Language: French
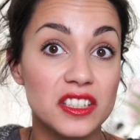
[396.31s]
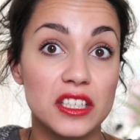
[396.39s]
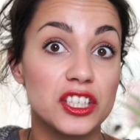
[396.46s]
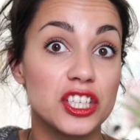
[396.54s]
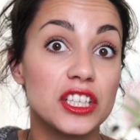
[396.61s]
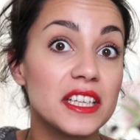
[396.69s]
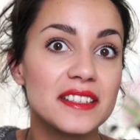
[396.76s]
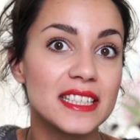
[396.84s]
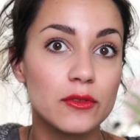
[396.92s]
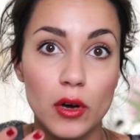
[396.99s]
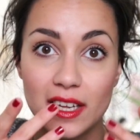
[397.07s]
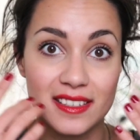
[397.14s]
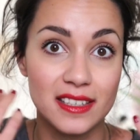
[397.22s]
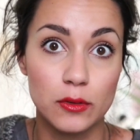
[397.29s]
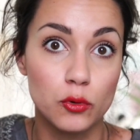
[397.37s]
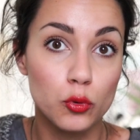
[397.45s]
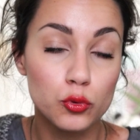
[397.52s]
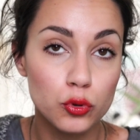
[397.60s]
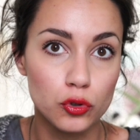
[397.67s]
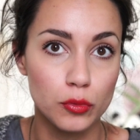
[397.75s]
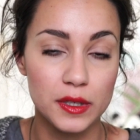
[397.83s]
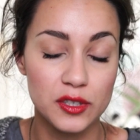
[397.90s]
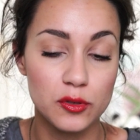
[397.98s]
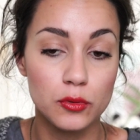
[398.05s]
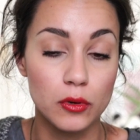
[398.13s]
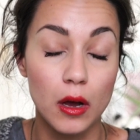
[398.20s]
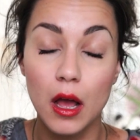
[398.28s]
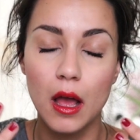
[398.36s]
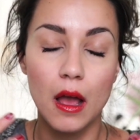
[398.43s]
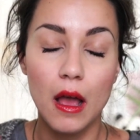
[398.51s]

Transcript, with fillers: c'est génétique. Voilà, c'est le contour de mes yeux euh,